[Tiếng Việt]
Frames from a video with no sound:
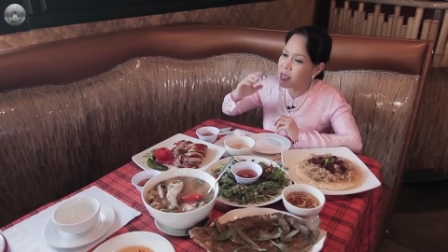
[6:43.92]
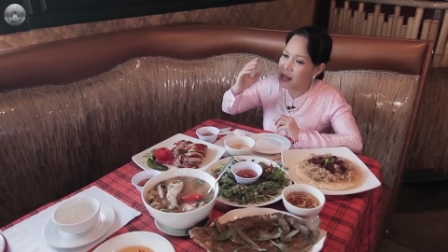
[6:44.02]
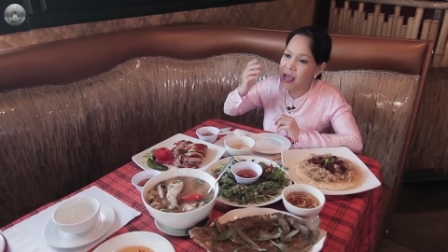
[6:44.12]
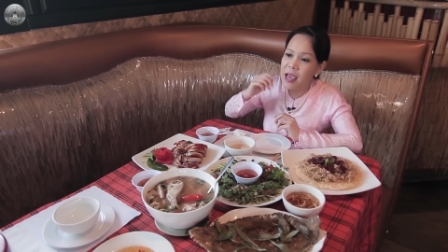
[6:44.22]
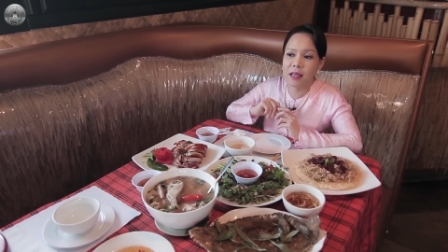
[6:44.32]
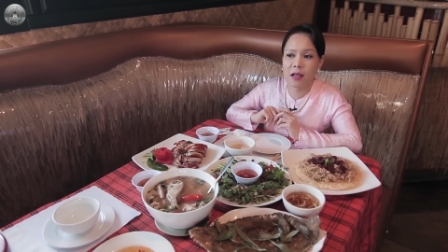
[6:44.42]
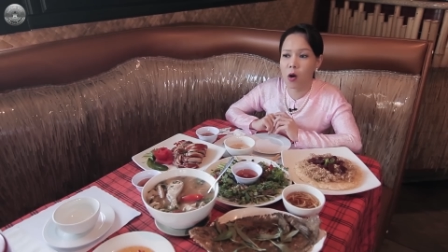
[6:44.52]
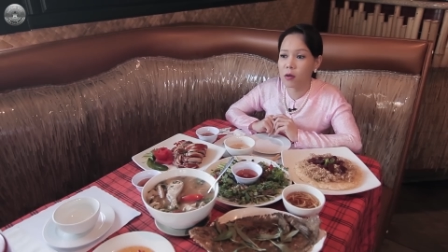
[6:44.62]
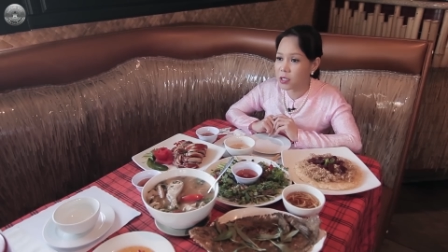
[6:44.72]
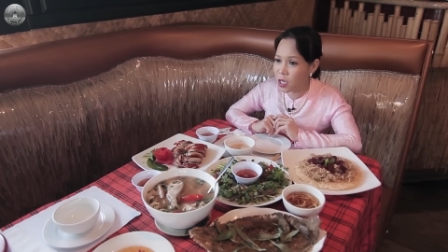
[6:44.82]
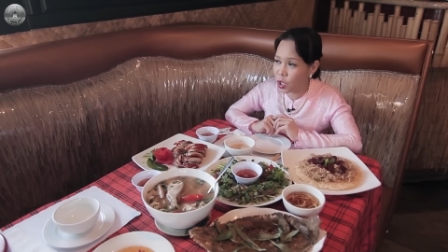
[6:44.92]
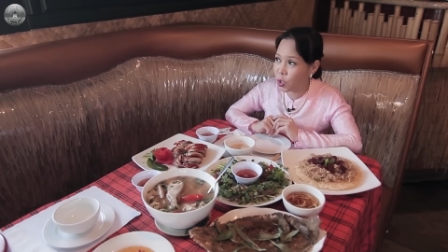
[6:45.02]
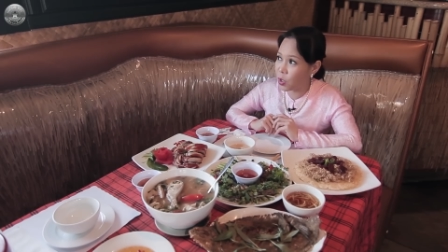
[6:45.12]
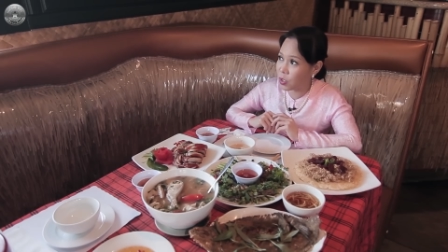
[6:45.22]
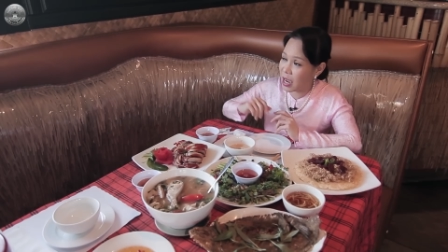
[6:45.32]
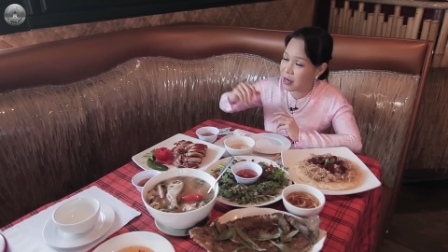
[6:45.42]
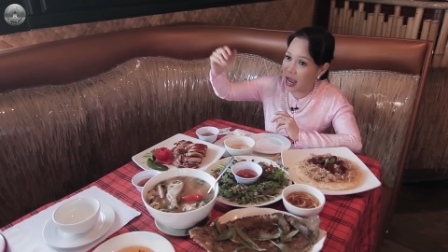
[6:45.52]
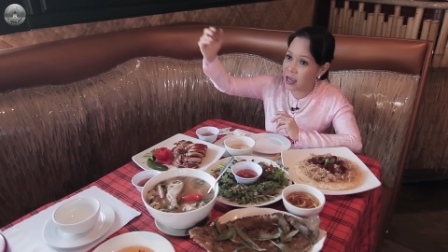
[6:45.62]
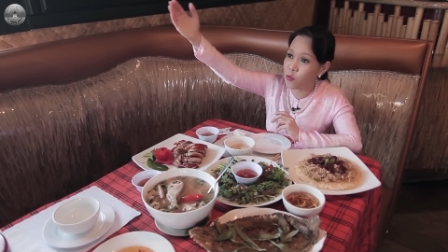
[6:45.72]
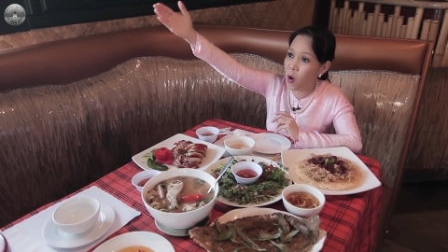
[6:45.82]
Chanh dây thì khỏi cần giới thiệu rồi. Tại
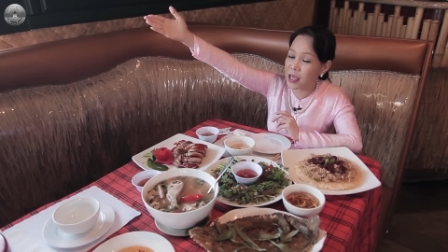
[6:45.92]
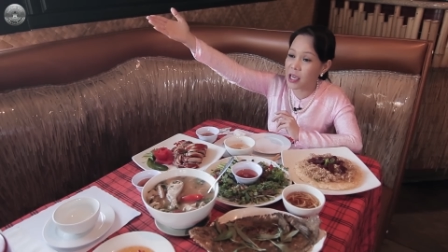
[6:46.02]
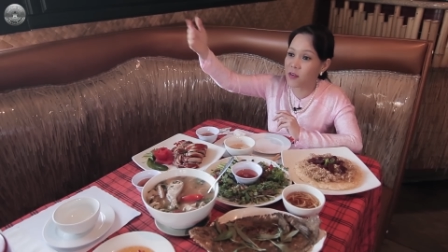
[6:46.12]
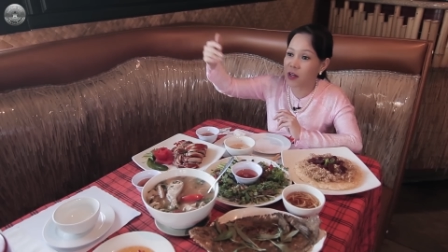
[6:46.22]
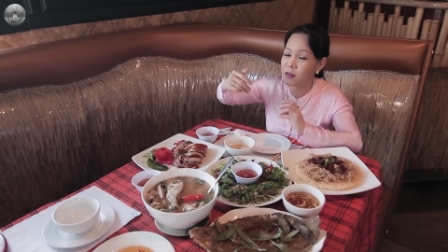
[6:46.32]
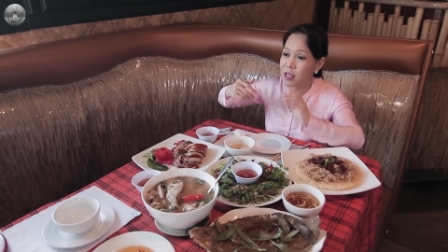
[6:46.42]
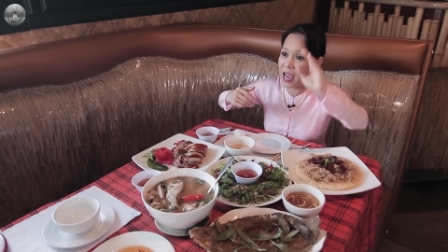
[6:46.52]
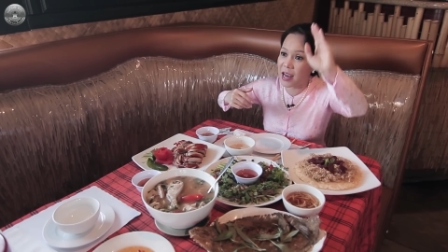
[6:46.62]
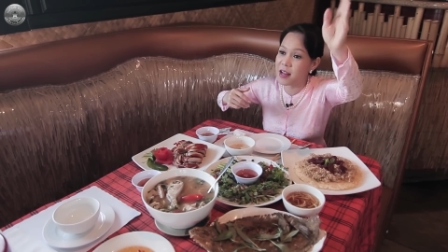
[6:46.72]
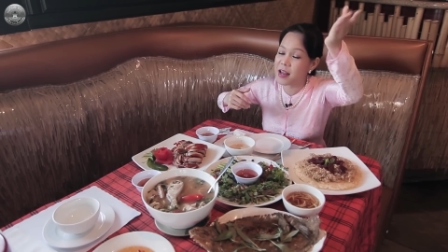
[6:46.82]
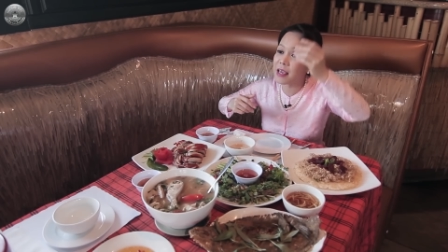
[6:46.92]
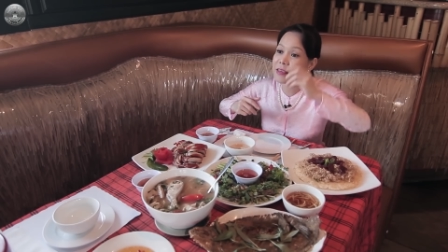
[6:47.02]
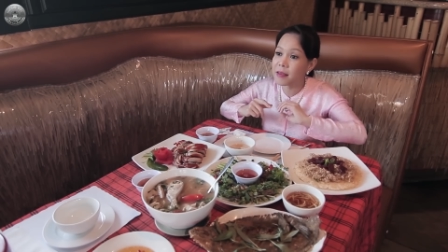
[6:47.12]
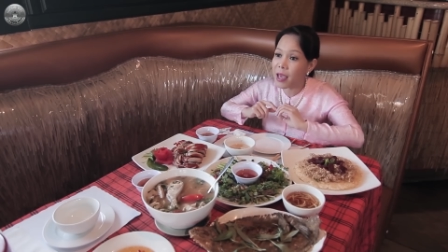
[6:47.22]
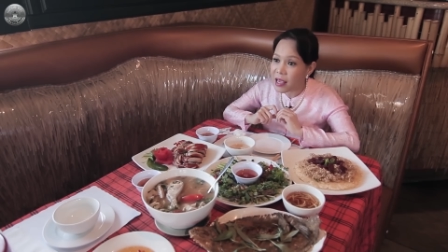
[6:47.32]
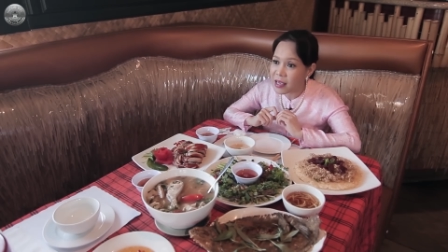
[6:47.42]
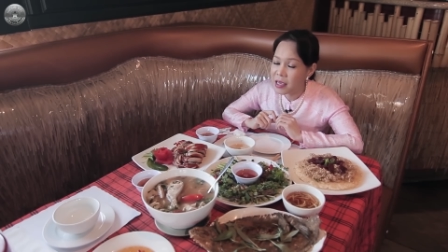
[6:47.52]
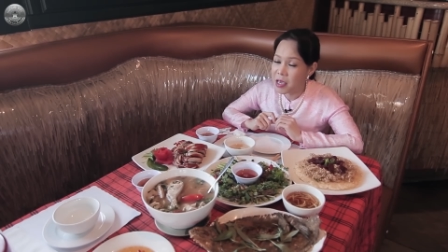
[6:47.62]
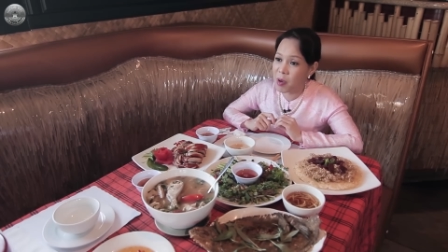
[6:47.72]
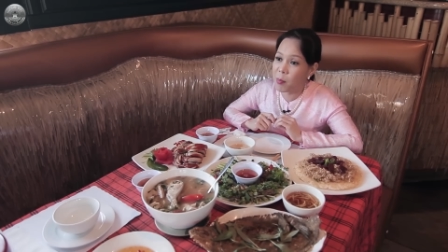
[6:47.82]
nãy ở ngoài kia Việt Hương đã nhảy lên hái chanh dây
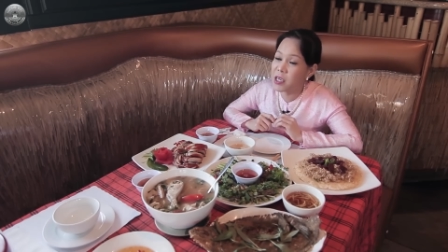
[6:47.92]
mà bị